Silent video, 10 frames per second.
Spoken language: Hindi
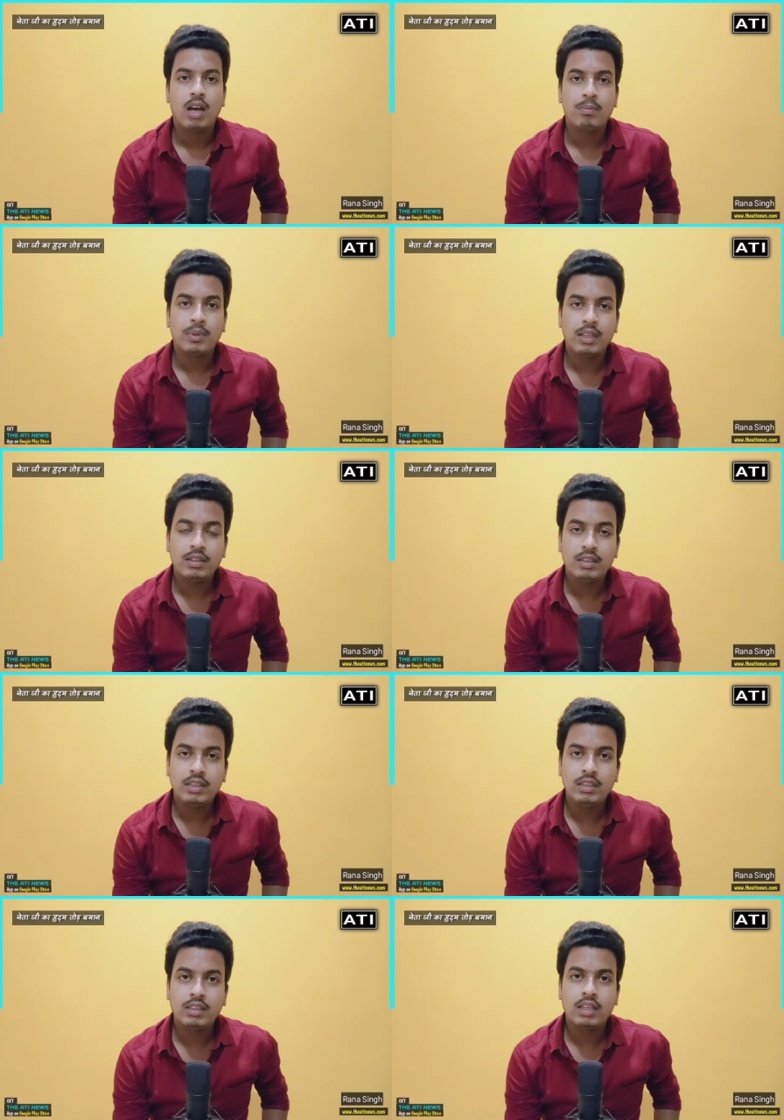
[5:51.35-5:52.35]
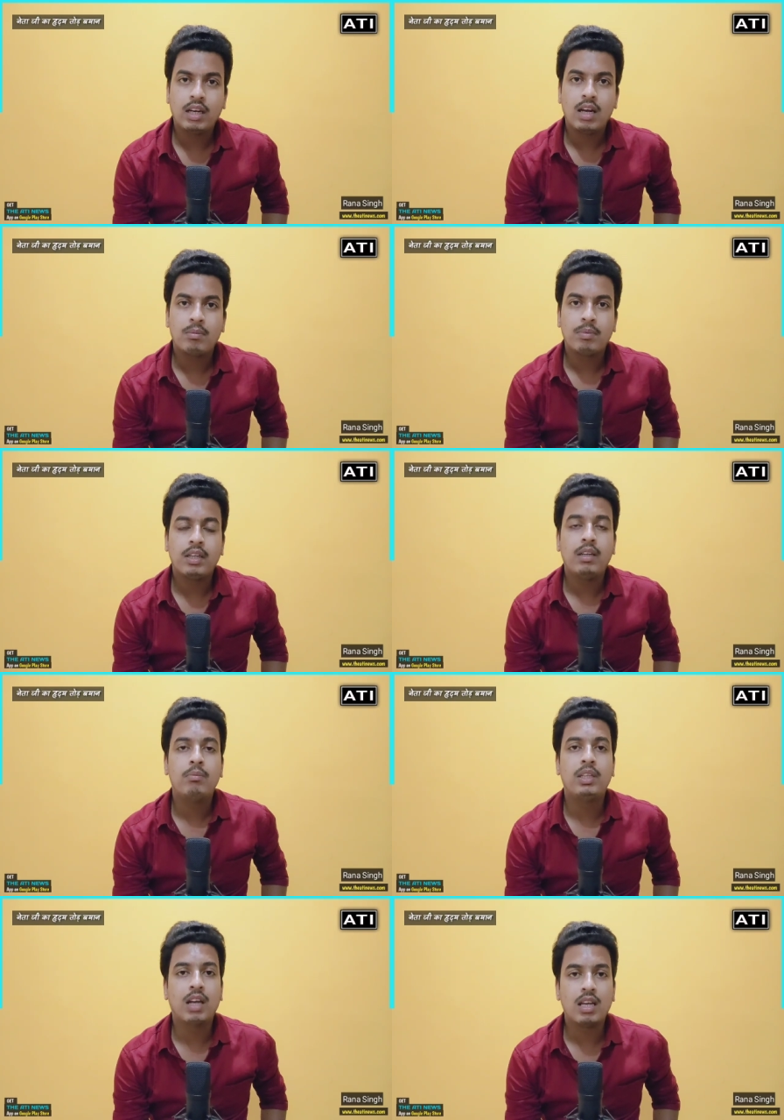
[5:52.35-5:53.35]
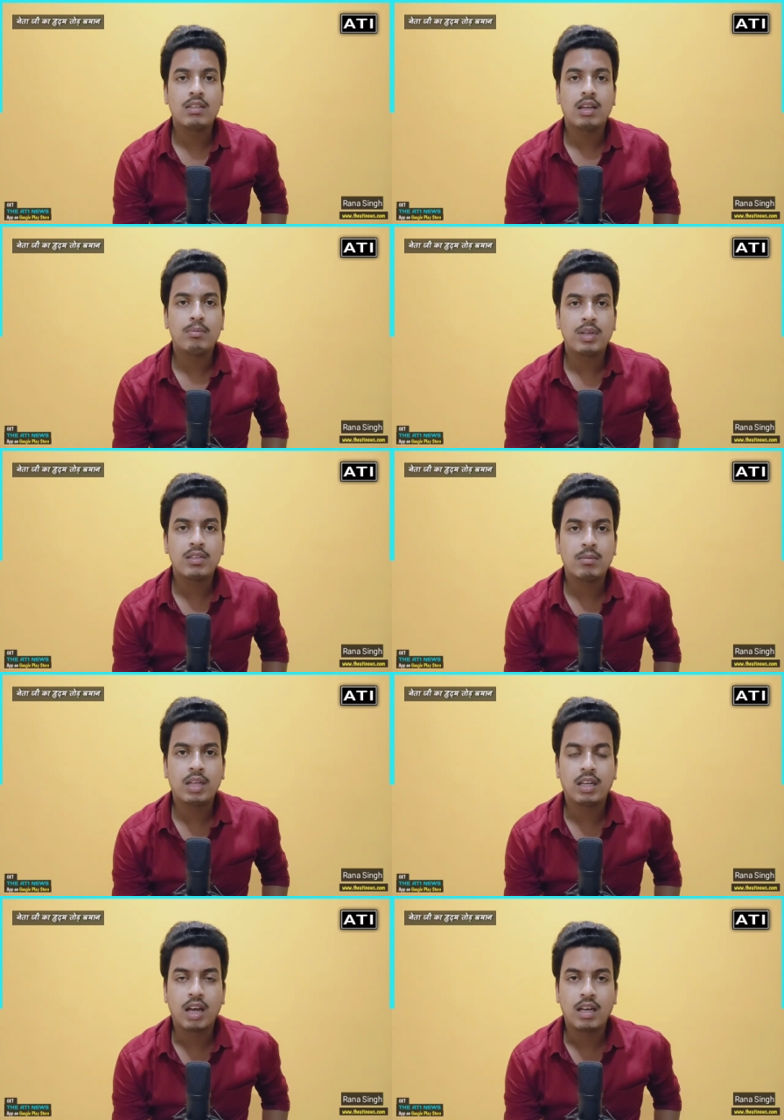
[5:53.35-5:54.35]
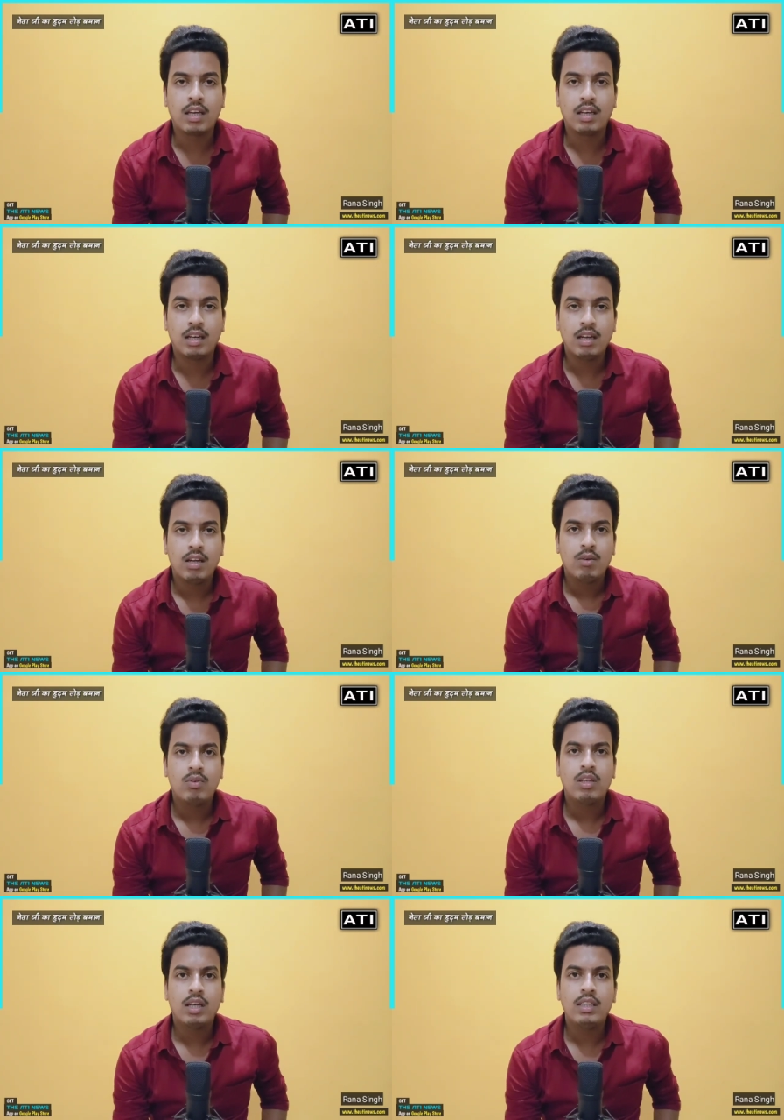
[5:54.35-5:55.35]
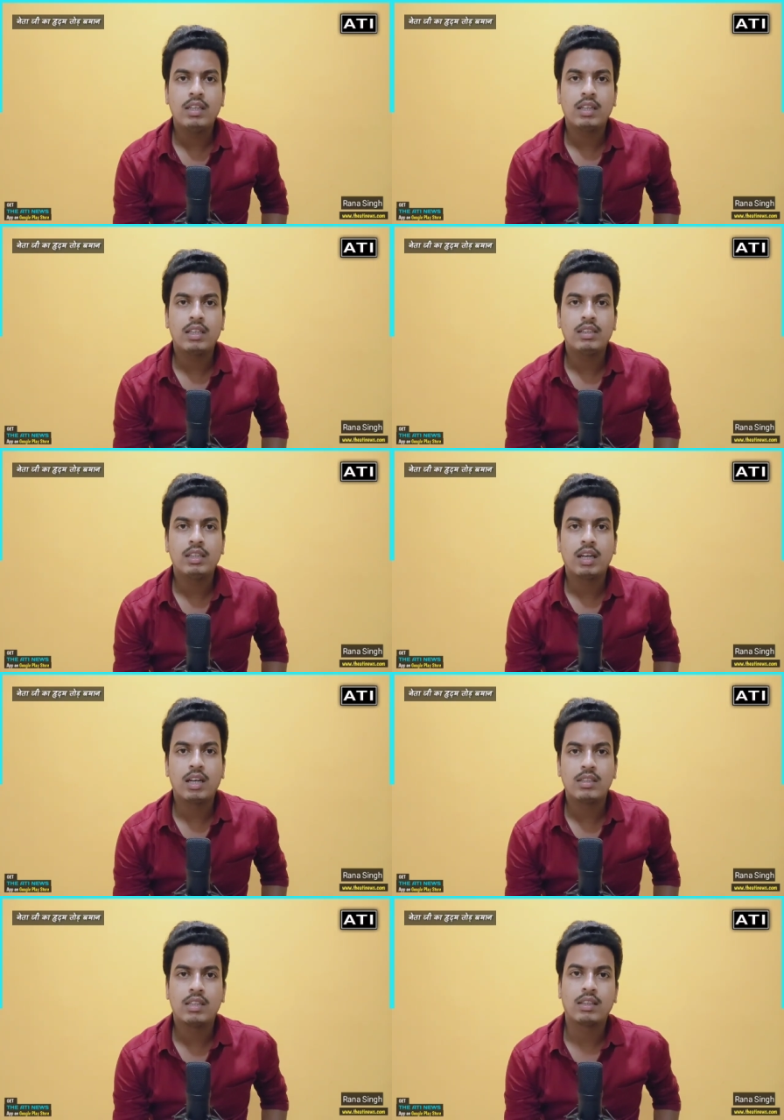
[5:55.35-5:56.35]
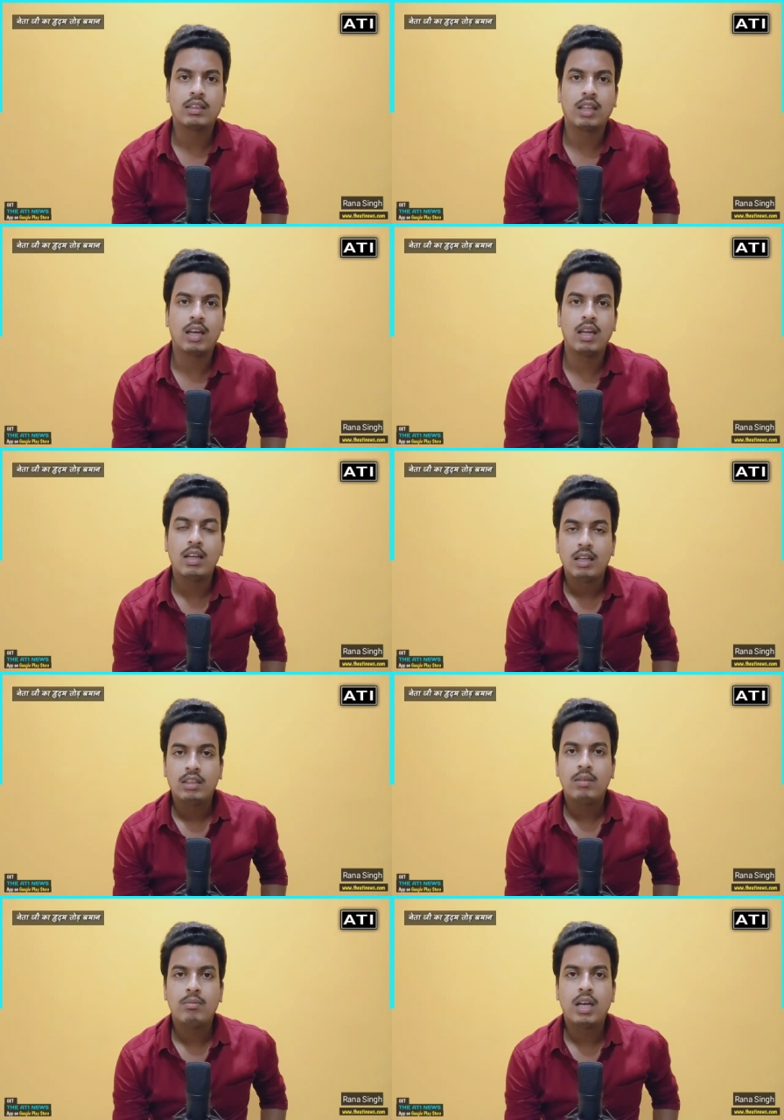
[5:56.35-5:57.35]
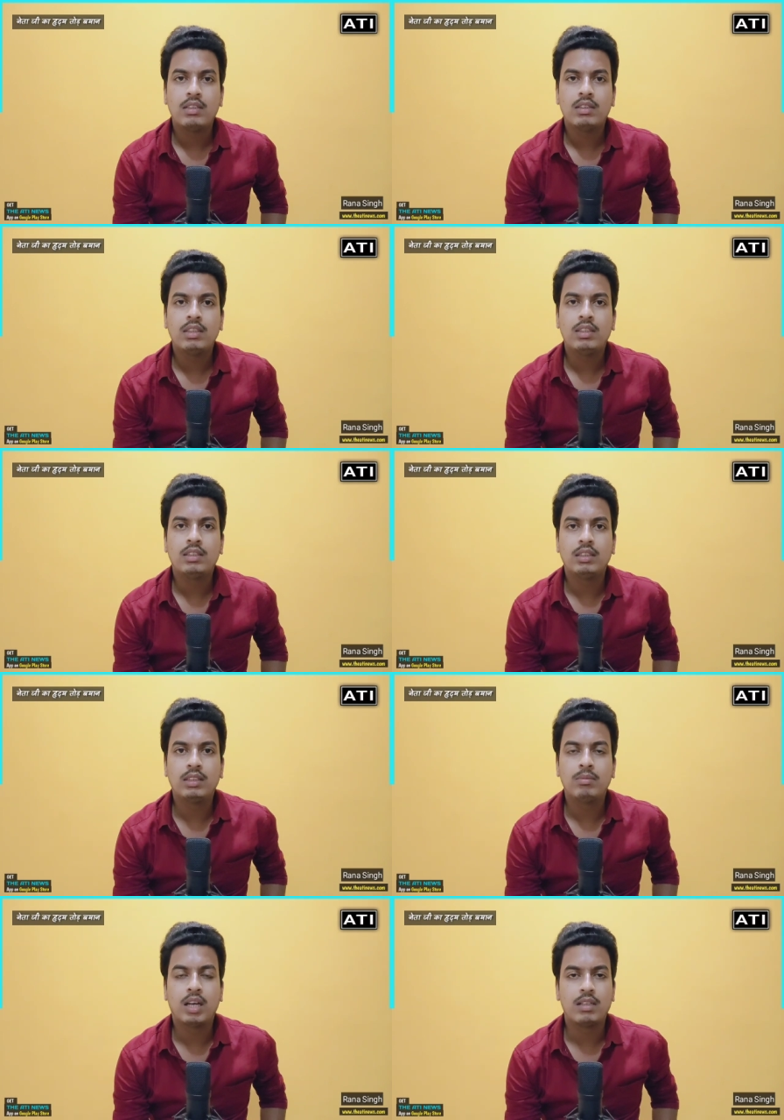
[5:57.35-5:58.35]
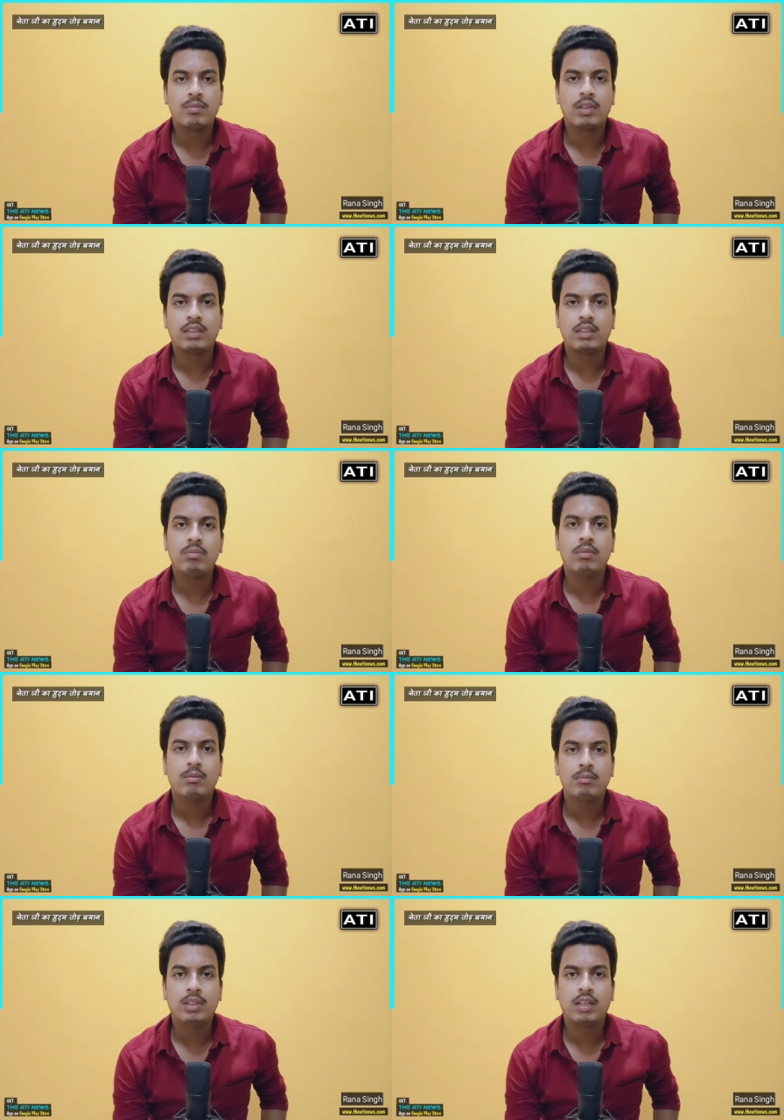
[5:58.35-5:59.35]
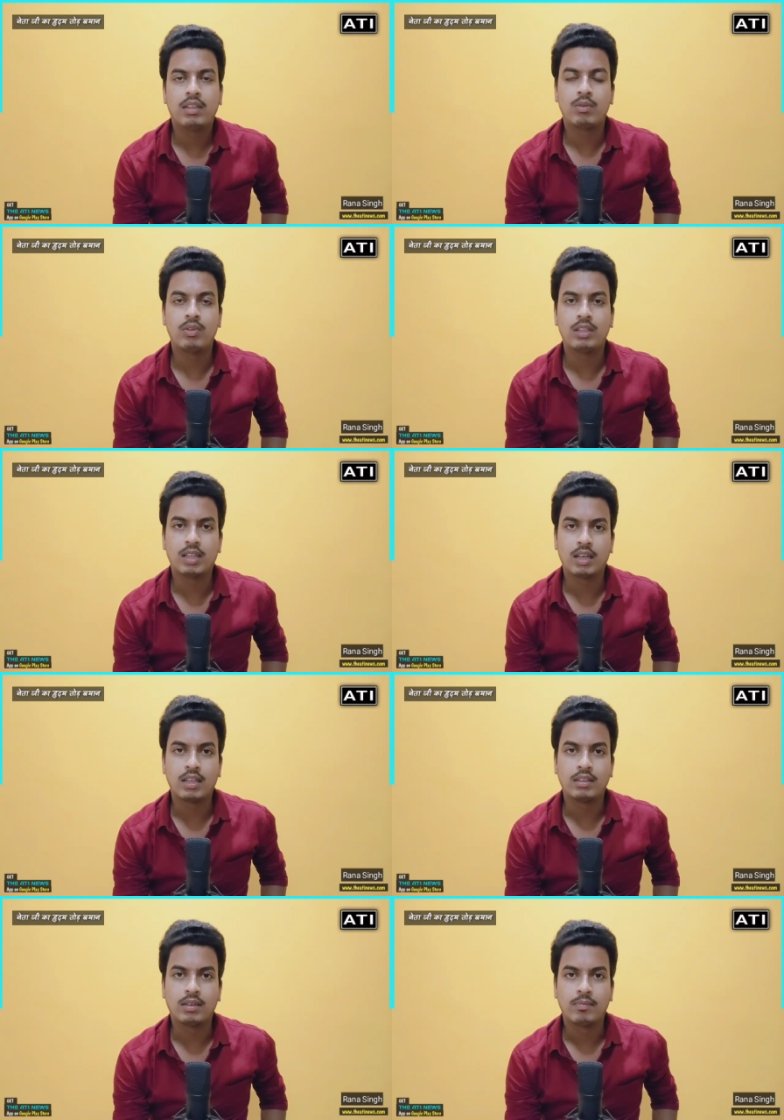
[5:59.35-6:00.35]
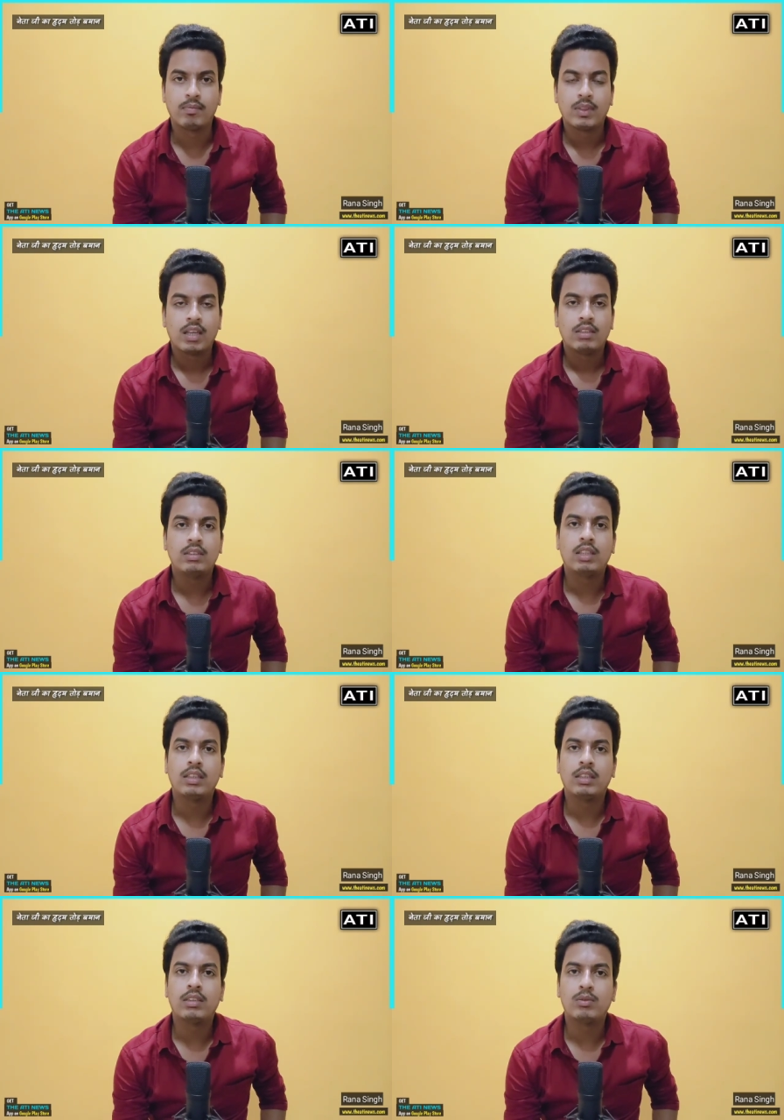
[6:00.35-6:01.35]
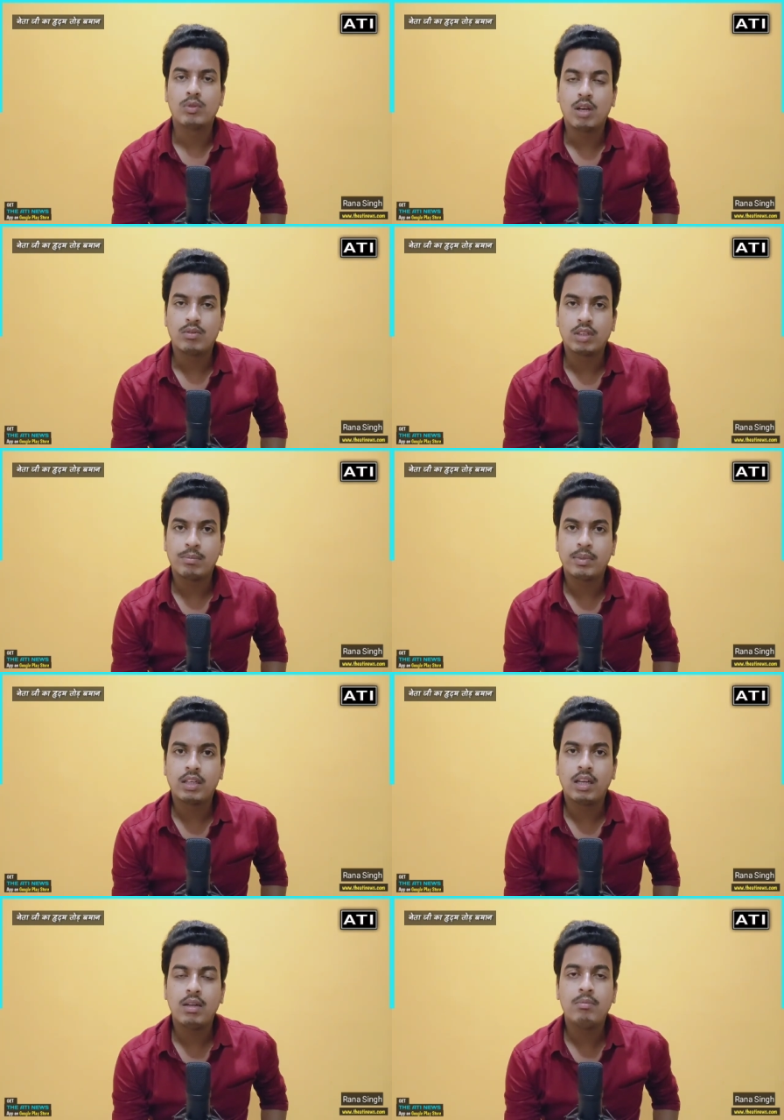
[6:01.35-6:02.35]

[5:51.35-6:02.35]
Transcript: अपने जीत का अपने विकास का परचम लहरा रहे हैं वो कहीं ना कहीं ये कहा जा सकता है कि मानसिक स्थिति भाजपा की अब बिगड़ते हुए नज़र आ रही है जिस तरीके से चुनाव सर पर है